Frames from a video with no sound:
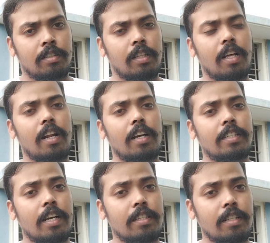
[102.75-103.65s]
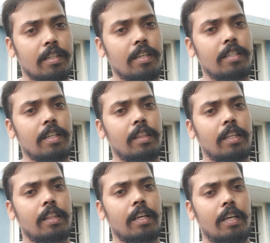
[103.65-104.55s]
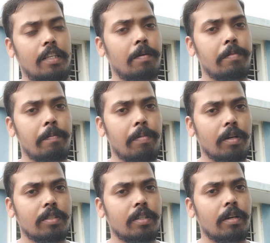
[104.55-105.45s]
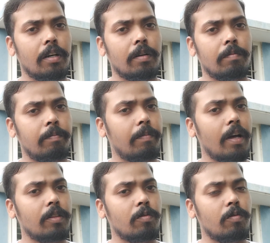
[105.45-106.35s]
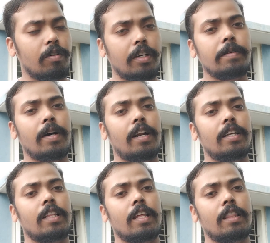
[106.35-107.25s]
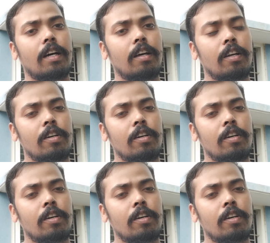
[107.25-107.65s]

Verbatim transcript: सदन अच्छा से नहीं चलता था या विपक्ष के अगर बात को नहीं माना जाता था